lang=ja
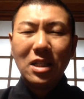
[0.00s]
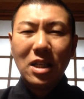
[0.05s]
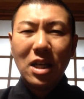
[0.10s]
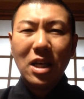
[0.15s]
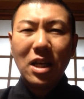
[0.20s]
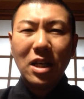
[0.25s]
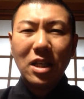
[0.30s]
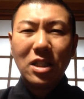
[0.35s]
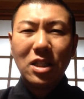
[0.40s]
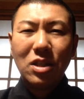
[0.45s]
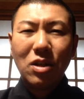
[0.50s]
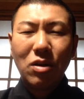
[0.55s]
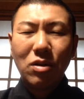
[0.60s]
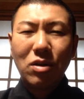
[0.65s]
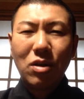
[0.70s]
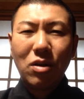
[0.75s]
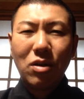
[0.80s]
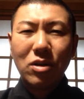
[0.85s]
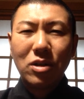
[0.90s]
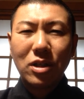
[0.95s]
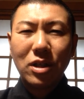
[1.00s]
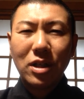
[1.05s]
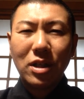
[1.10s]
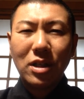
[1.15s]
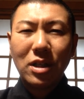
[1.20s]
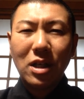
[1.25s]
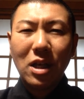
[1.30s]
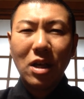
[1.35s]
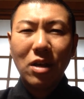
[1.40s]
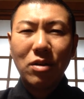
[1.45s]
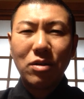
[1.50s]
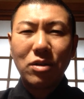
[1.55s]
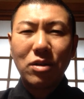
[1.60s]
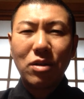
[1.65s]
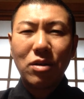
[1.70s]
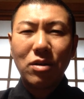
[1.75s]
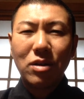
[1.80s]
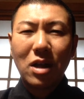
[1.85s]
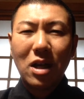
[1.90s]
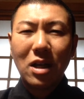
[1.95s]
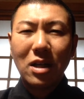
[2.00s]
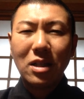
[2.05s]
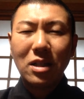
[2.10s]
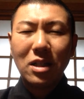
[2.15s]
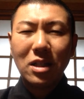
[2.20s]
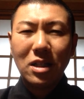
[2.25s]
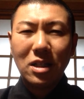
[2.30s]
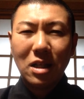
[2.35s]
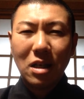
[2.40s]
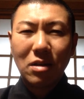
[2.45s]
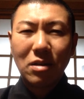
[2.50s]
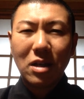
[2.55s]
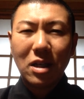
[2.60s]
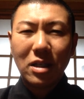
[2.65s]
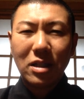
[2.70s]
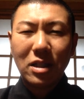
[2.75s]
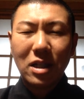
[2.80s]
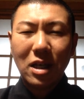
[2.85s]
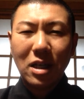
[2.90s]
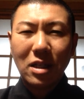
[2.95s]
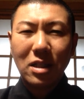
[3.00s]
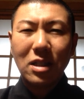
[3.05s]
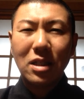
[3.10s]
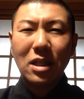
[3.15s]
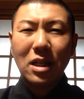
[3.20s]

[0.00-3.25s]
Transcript: 是非一度当人にご相談してください。